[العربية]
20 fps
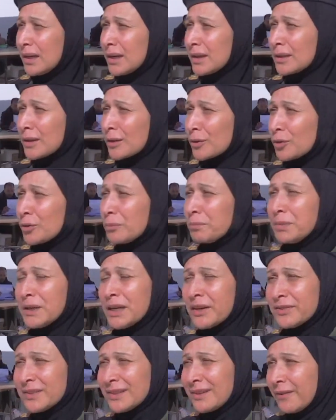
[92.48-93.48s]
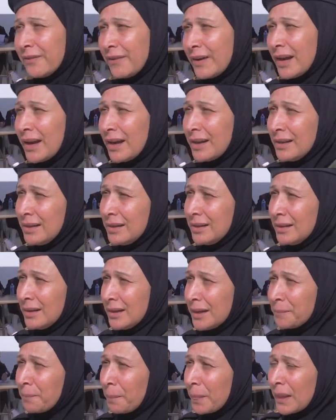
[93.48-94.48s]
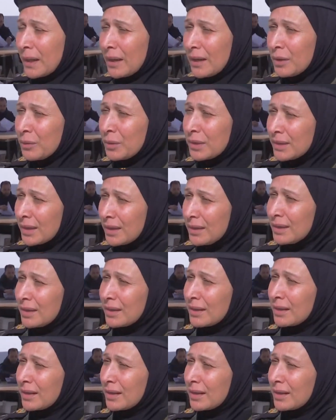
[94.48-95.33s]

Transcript: تقوم بنفس الفعالية وذلك